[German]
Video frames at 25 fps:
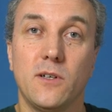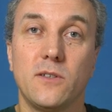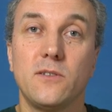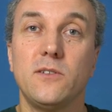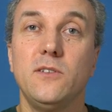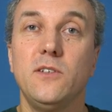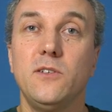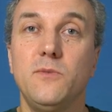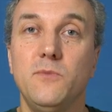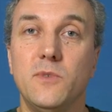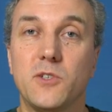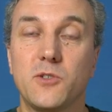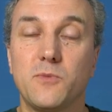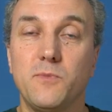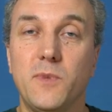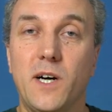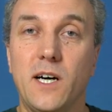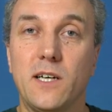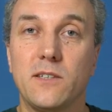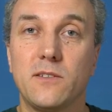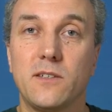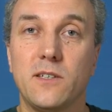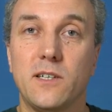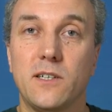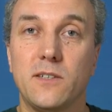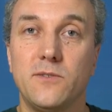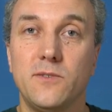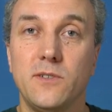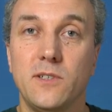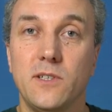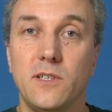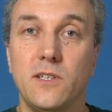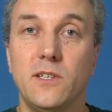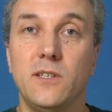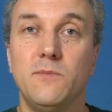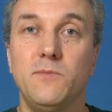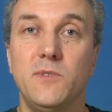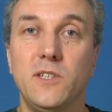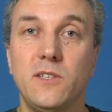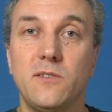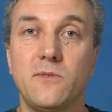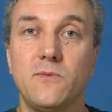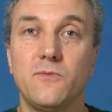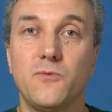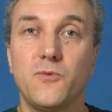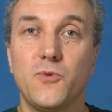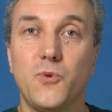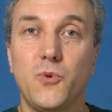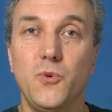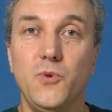die ich mir sparen kann im
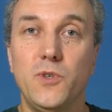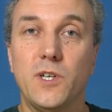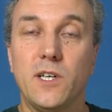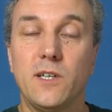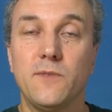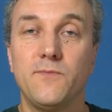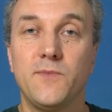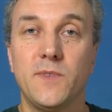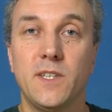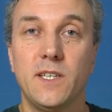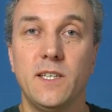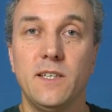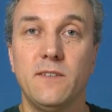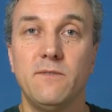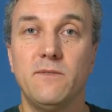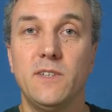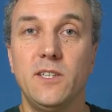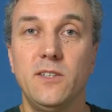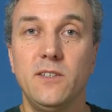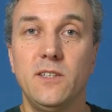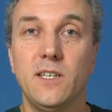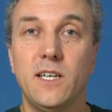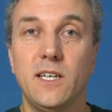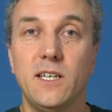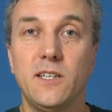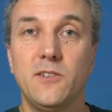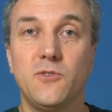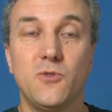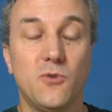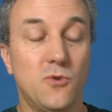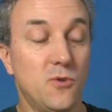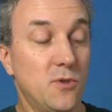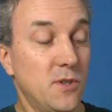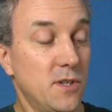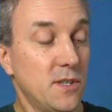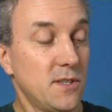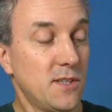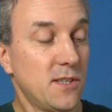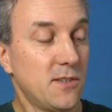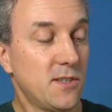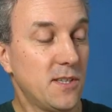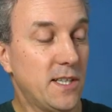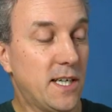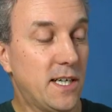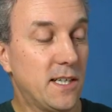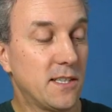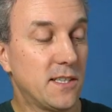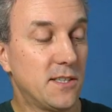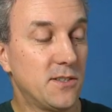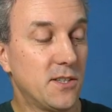nächsten Frühjahr, wenn ich also das
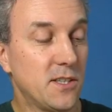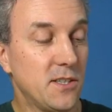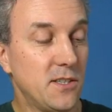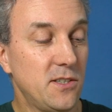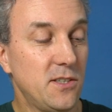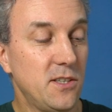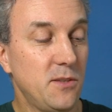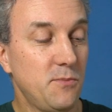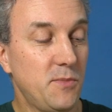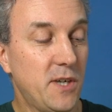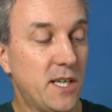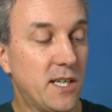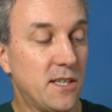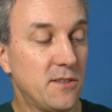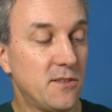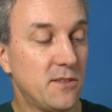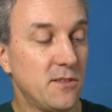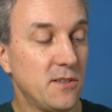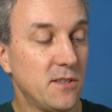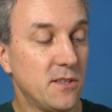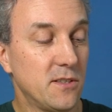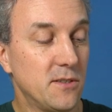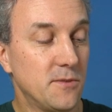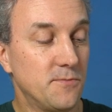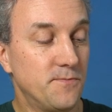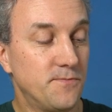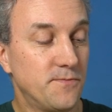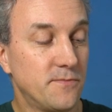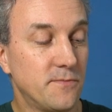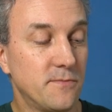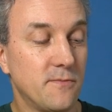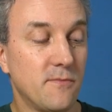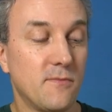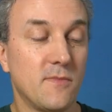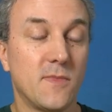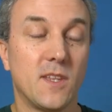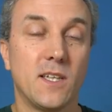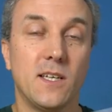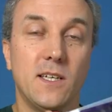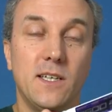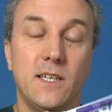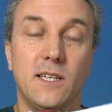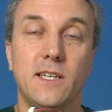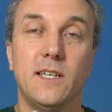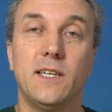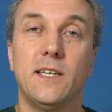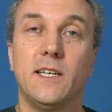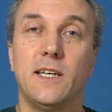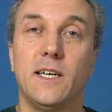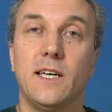Lagern richtig beherzige.
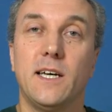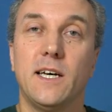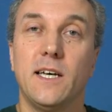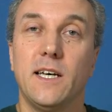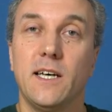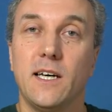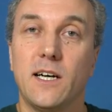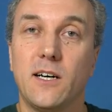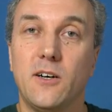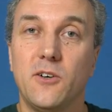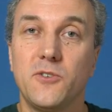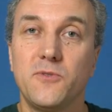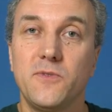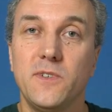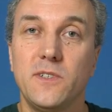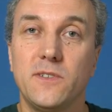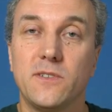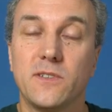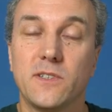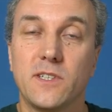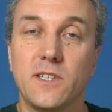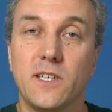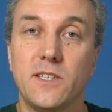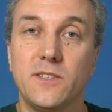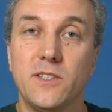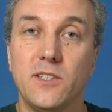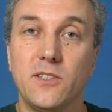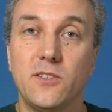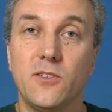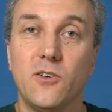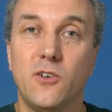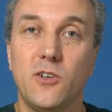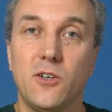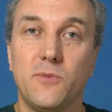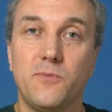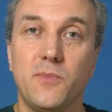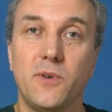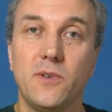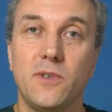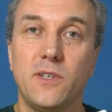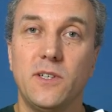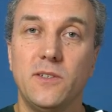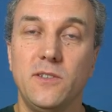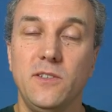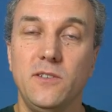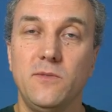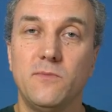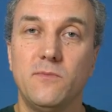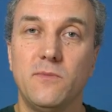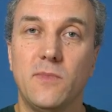Herausfinden kann ich, ob in
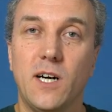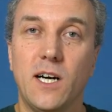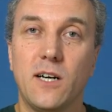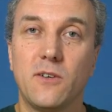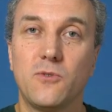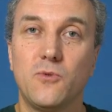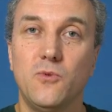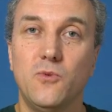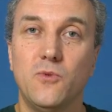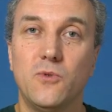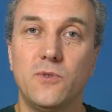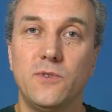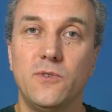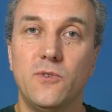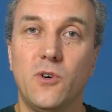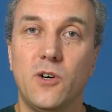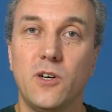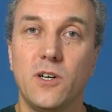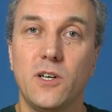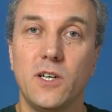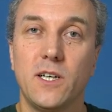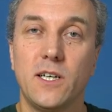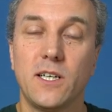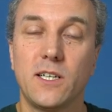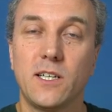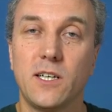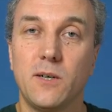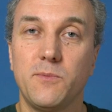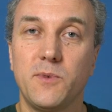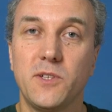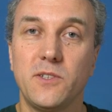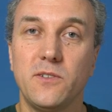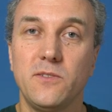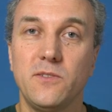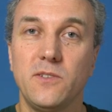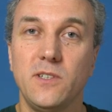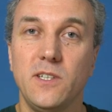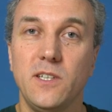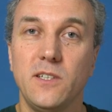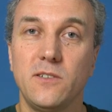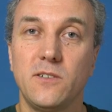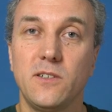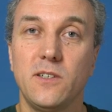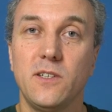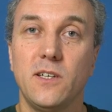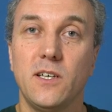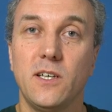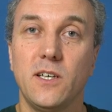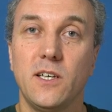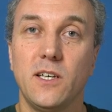diesem Akku noch
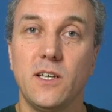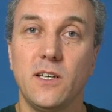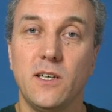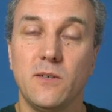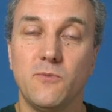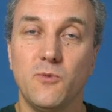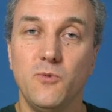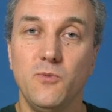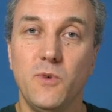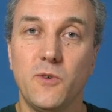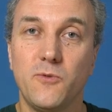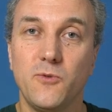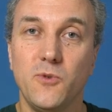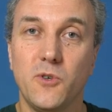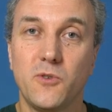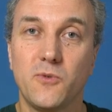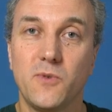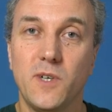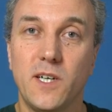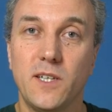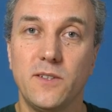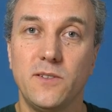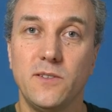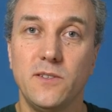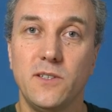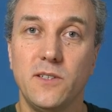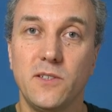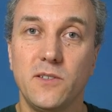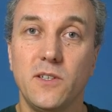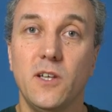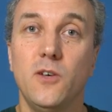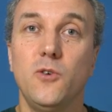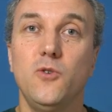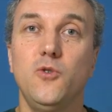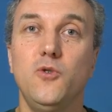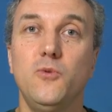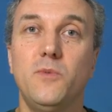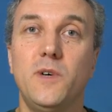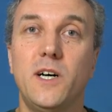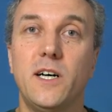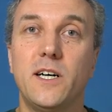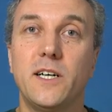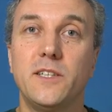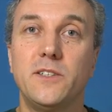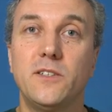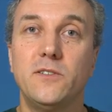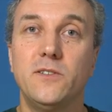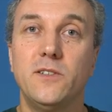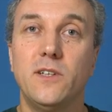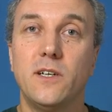Kapazität im Überfluss vorhanden ist, über
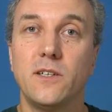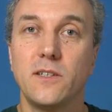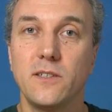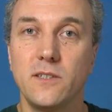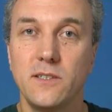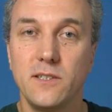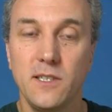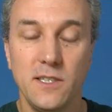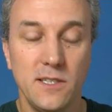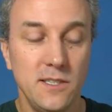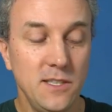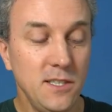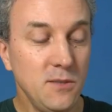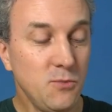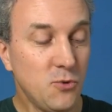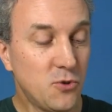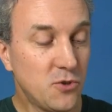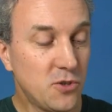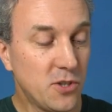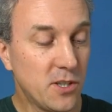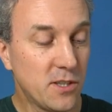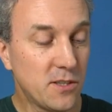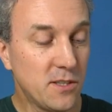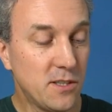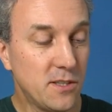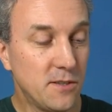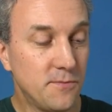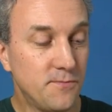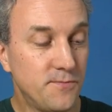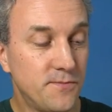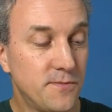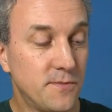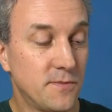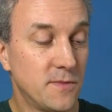einen lipo checker